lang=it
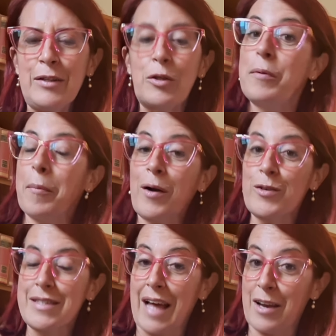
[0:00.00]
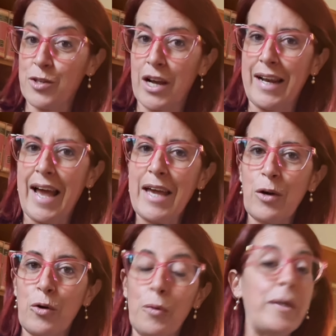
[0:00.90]
dobbiamo accostarci a
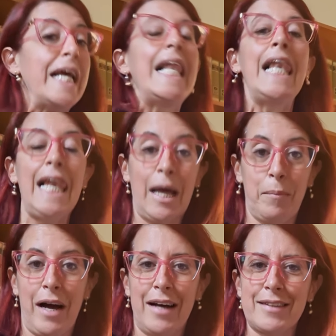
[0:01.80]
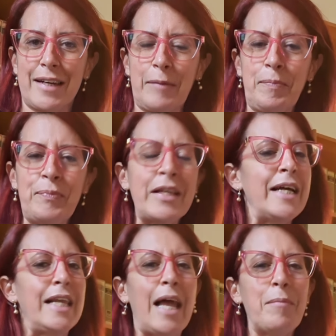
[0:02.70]
lei come la madre.
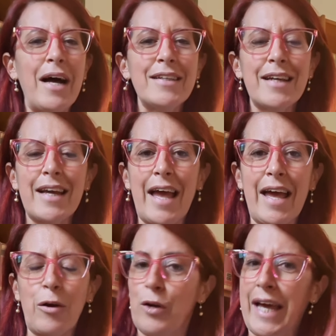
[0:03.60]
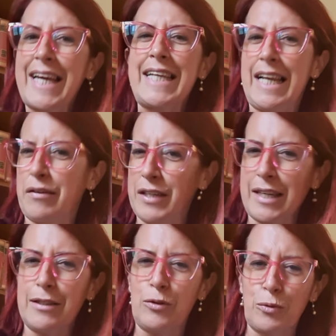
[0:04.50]
La madre è colei che nella
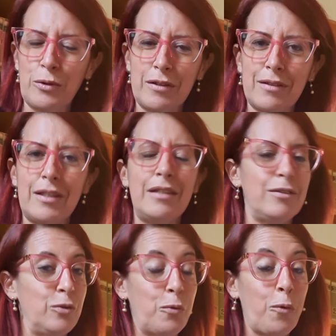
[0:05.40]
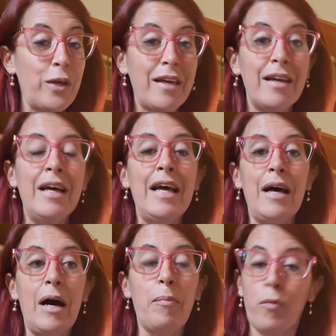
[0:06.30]
vita di tutti noi
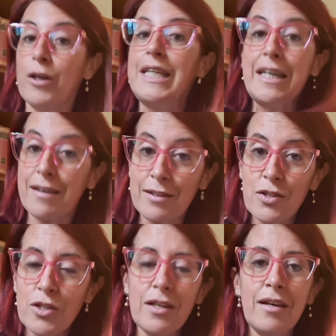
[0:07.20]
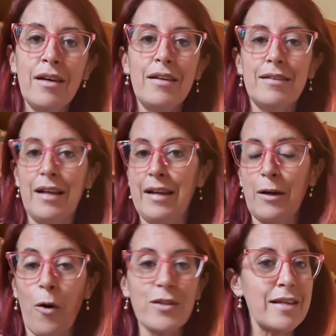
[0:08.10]
eh, può dirci
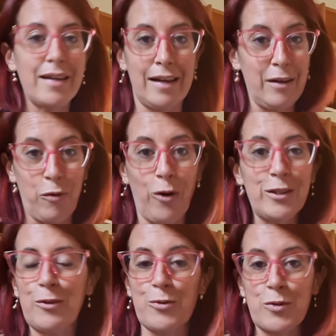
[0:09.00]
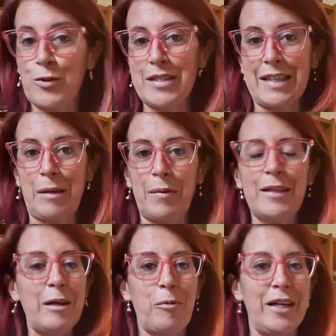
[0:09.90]
delle cose che alle volte non sono
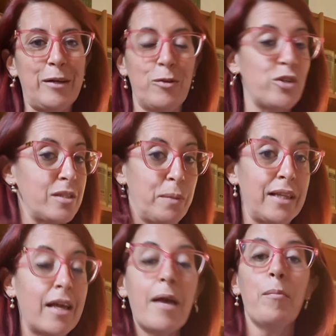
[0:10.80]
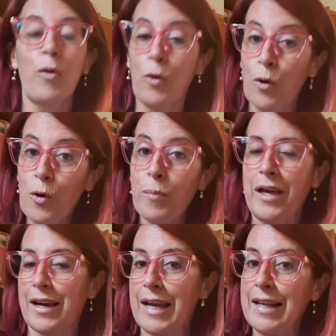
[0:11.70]
esattamente quelle che noi ci aspetteremmo,
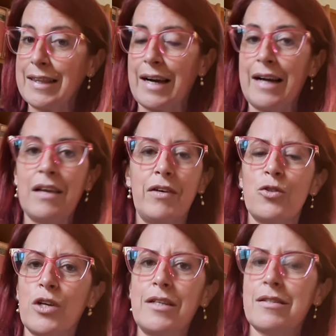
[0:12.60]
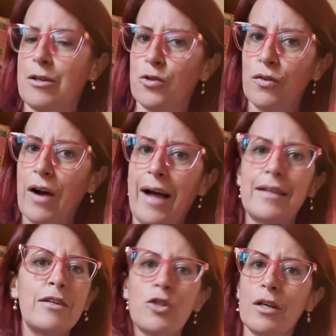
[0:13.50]
come in realtà l'Evangelista
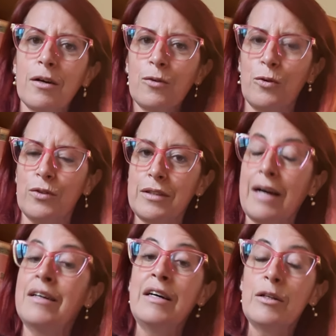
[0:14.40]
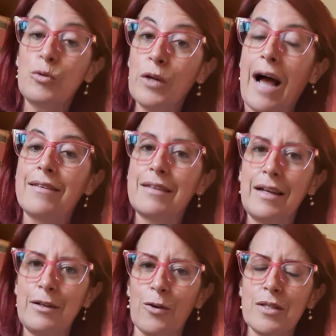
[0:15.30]
Giovanni ci racconta
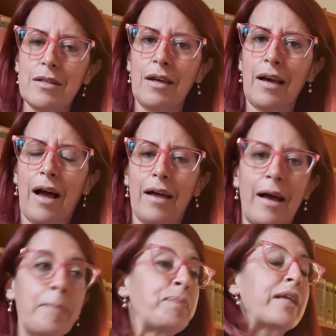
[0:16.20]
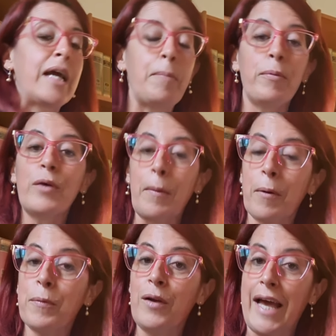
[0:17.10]
durante le nozze di Cana. Eppure è
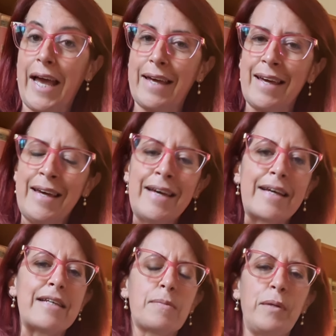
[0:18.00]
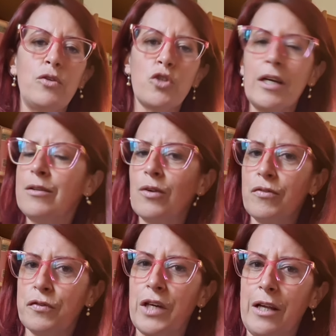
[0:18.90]
proprio lei che spingendo
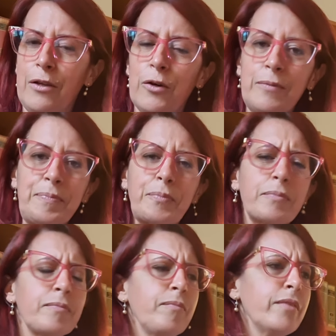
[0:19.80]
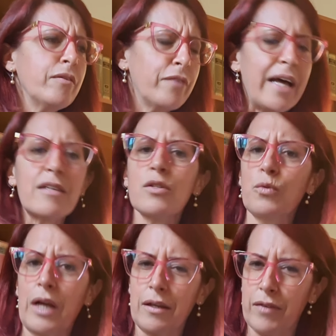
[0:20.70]
il figlio
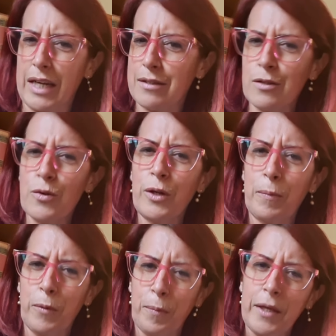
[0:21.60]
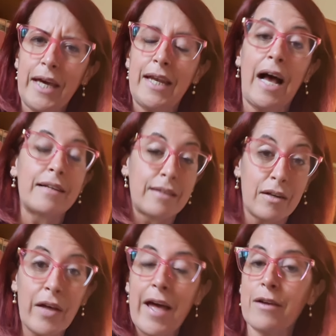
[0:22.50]
verso una rivelazione più piena
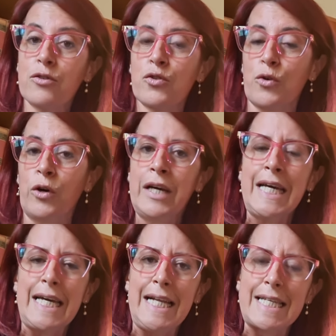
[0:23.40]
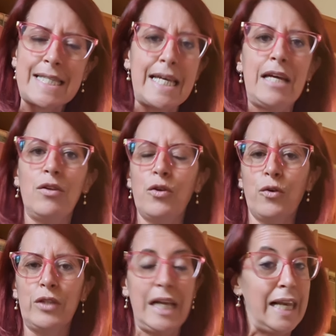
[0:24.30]
attraverso il
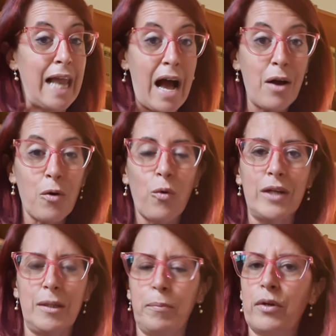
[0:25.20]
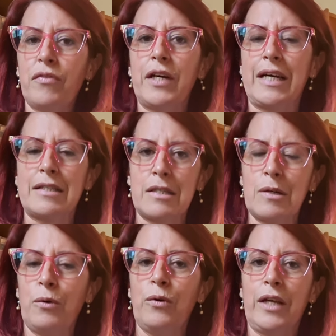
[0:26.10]
segno dell'acqua di
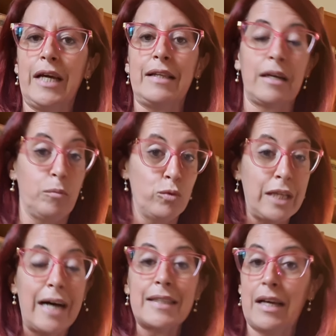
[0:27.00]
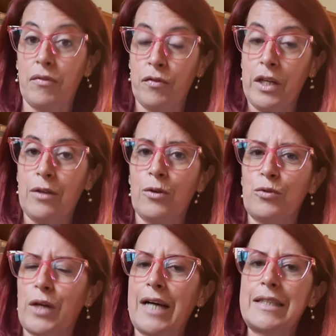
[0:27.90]
purificazione tramutata in vino
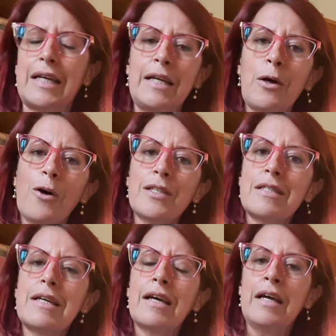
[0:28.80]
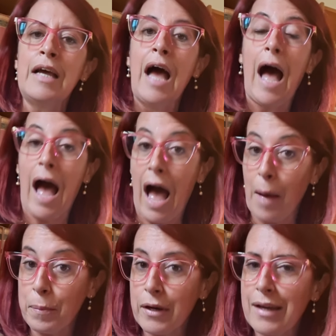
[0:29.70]
durante le nozze,
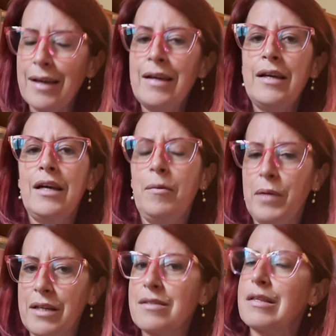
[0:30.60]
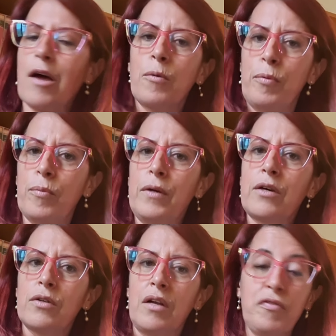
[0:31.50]
apre il ministero
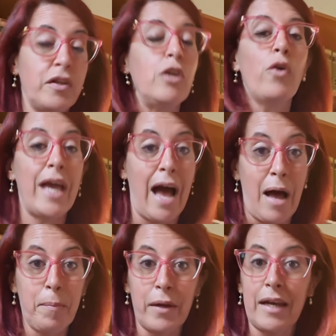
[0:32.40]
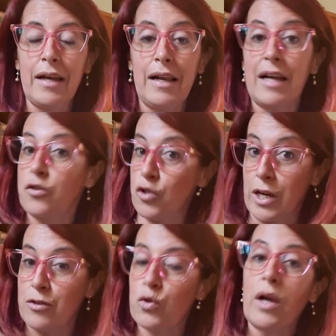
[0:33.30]
pubblico del figlio e apre
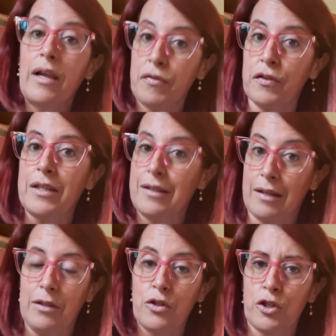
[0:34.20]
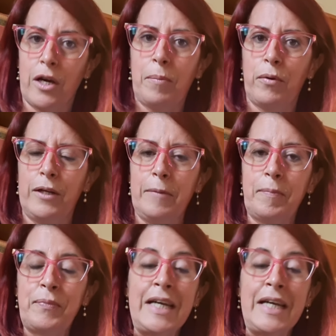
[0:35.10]
l'accesso alla fede dei discepoli.